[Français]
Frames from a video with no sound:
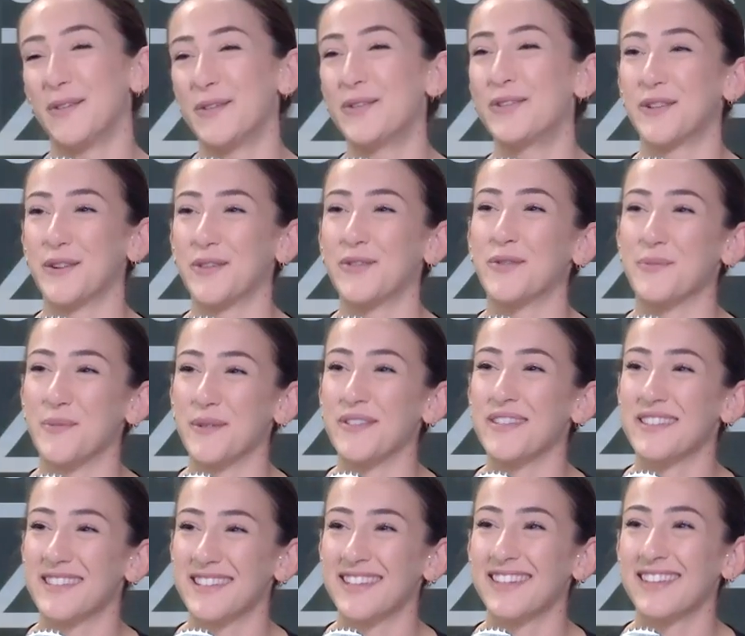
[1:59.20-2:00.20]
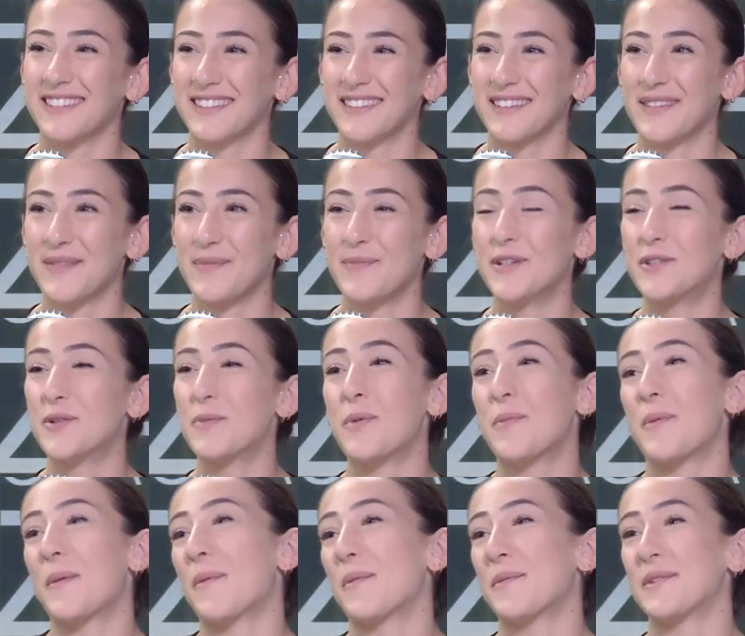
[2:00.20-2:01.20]
chant, je pense. Le chant. Mais je peux
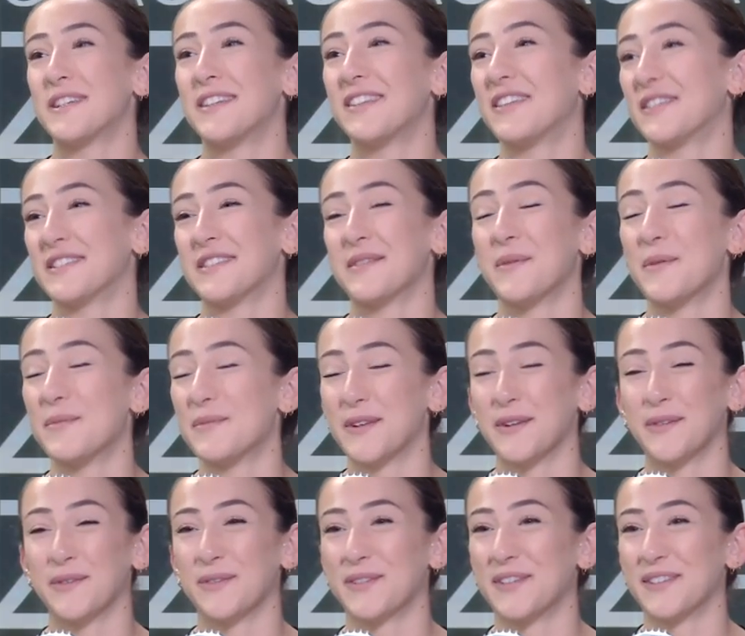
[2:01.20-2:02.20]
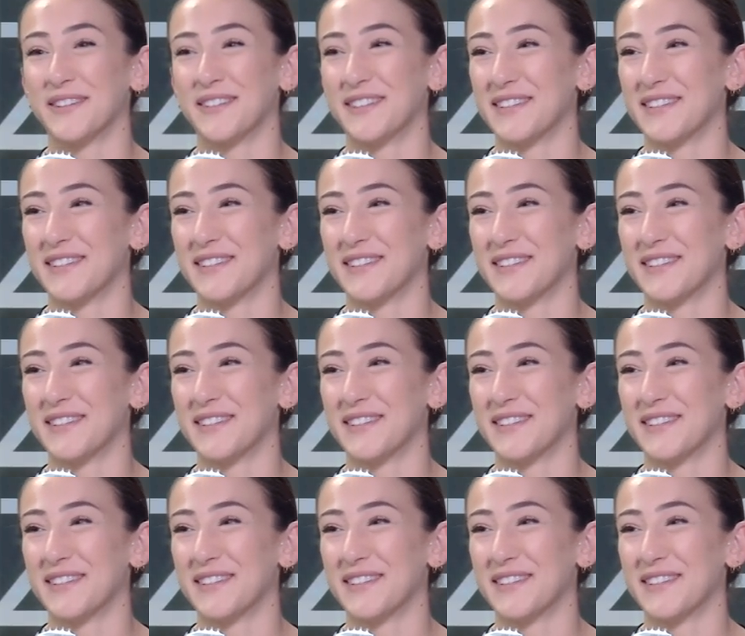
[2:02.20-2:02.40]
pas m'empêcher de danser en même temps, donc euh,